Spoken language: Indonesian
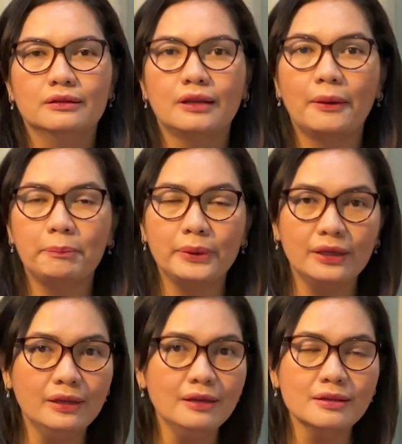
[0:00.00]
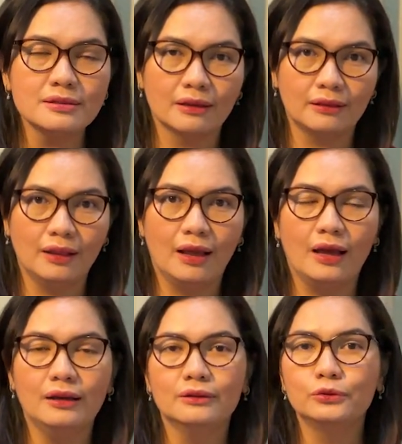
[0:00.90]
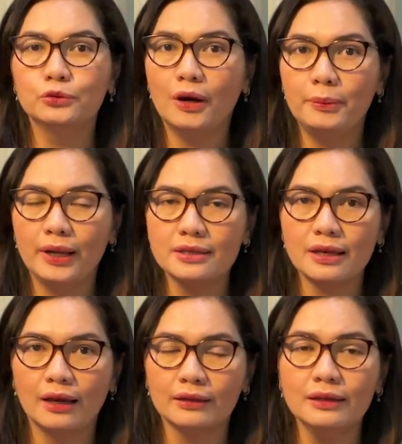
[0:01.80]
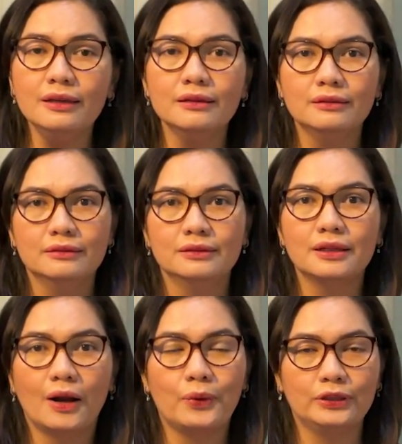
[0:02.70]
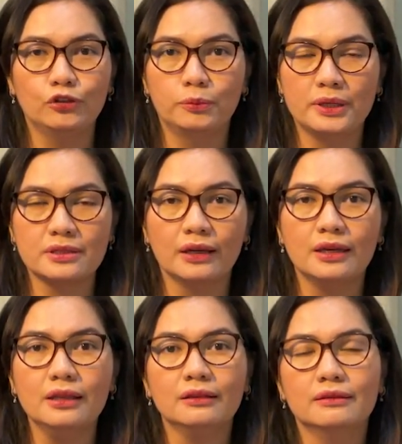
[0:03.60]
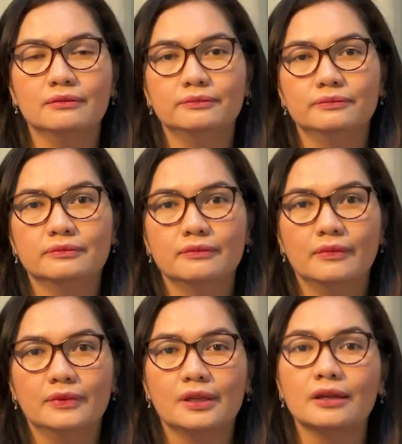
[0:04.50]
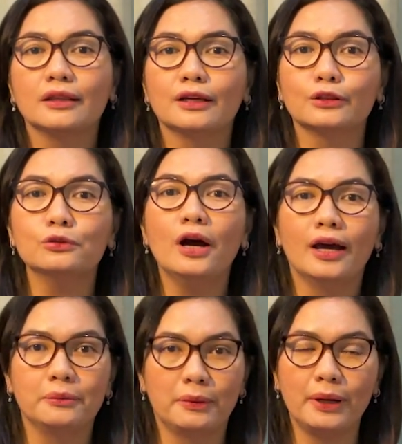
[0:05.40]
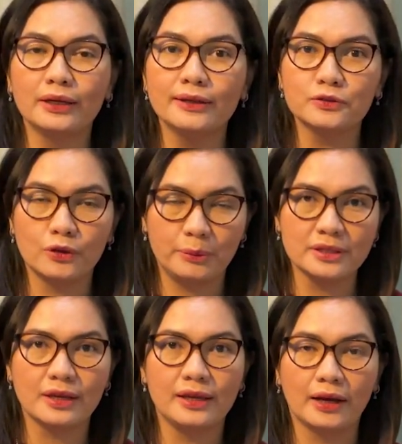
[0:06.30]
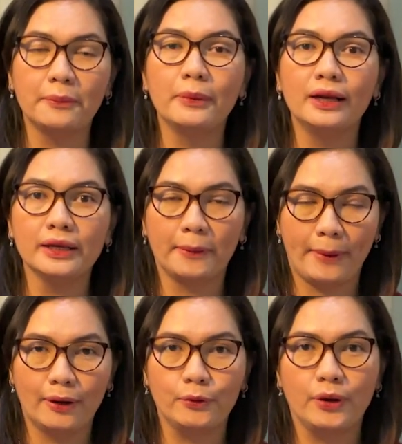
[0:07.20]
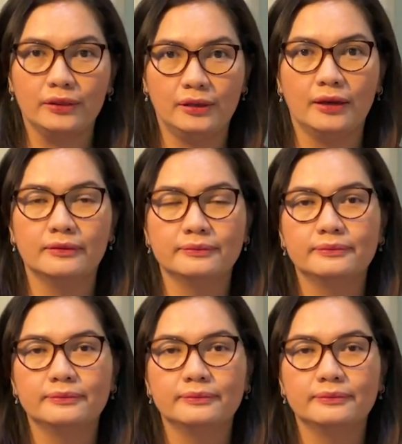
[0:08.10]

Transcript: Tapi setelah 12 hari dirawat di rumah sakit, ternyata Tuhan memanggil suami saya kembali ke pangkuannya.